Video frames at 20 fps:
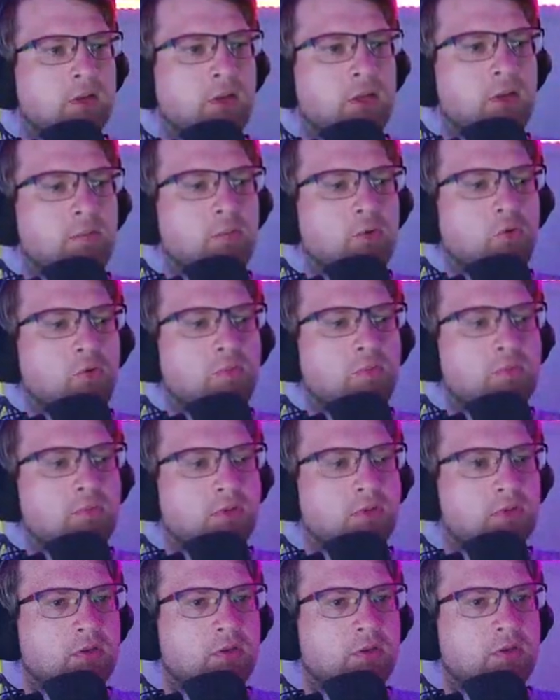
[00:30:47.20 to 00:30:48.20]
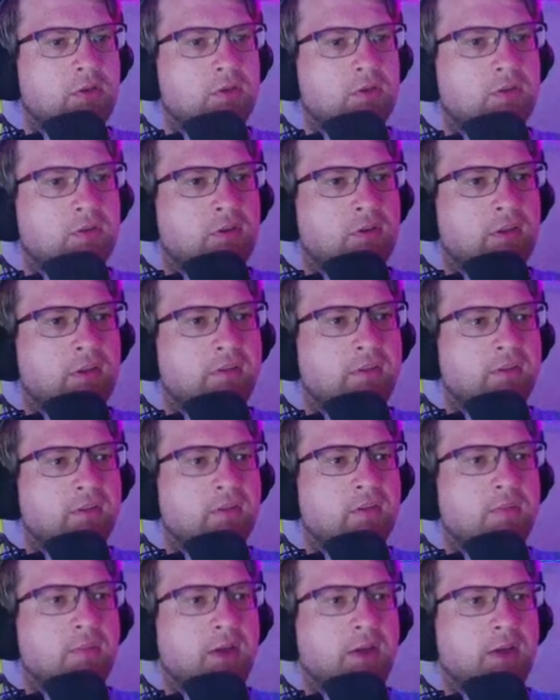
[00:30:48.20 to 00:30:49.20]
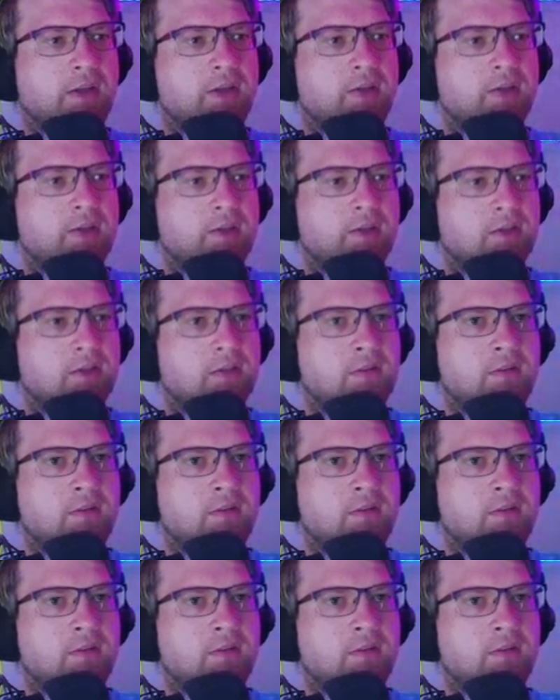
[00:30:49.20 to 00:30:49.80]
Ringelblumen. Jetzt sind so meine.